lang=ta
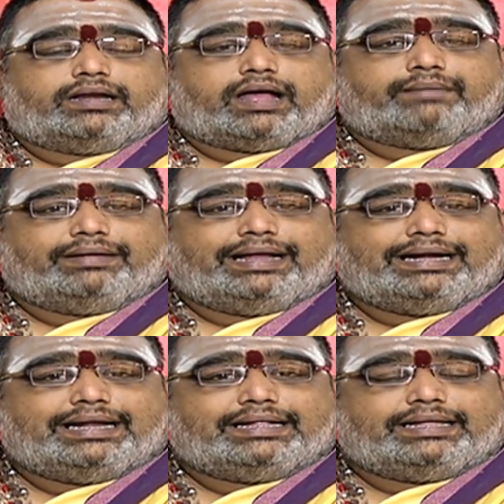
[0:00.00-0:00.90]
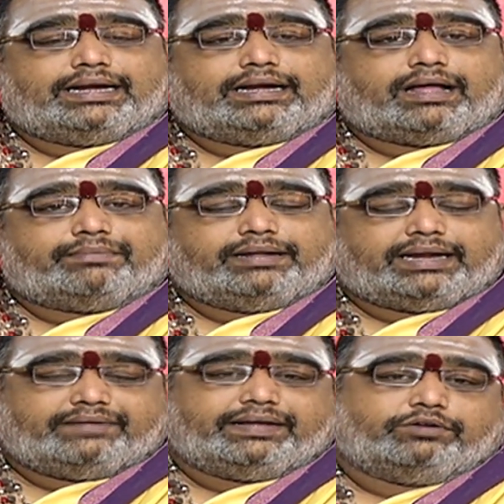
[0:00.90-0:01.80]
நாம் எண்ணியது எல்லாம்
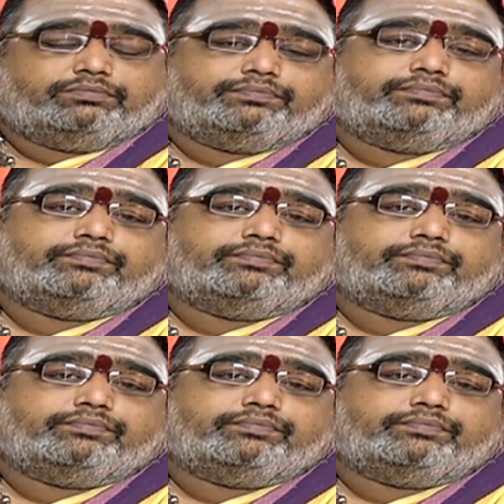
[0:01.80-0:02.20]
நிறைவேறும்